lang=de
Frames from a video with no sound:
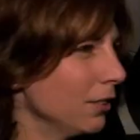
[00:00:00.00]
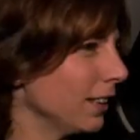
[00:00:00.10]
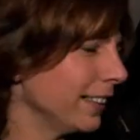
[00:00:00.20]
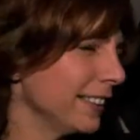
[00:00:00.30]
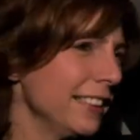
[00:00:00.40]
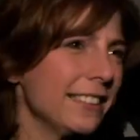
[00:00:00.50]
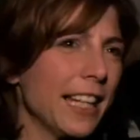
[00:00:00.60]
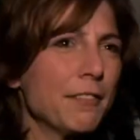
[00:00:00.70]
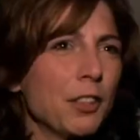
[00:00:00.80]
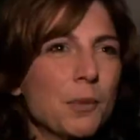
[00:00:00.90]
oder
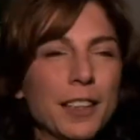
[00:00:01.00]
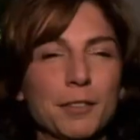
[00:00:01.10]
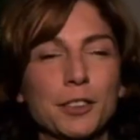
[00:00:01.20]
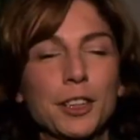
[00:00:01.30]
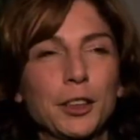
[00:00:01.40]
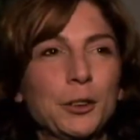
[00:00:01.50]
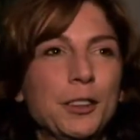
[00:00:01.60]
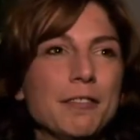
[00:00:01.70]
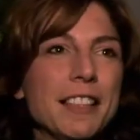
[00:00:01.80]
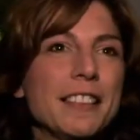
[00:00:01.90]
genießen einfach nur mal den
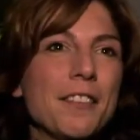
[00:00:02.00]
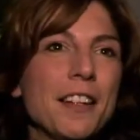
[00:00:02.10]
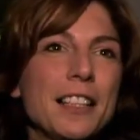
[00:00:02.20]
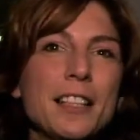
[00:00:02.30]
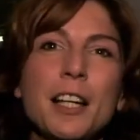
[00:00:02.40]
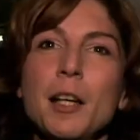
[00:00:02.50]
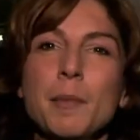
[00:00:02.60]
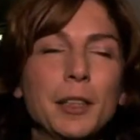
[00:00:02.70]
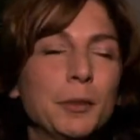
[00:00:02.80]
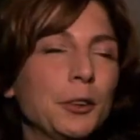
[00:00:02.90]
wunderschönen Westerwald
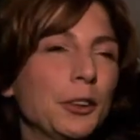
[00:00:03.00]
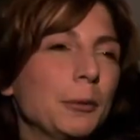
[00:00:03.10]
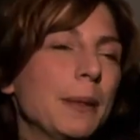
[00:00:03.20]
bei einem schönen